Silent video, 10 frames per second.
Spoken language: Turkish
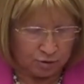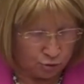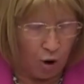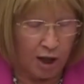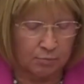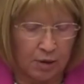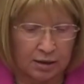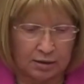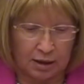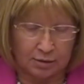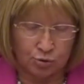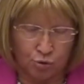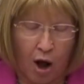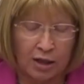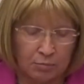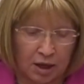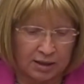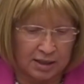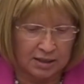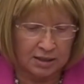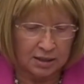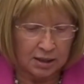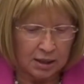çoğaltmakta, çoğaltmalıyız.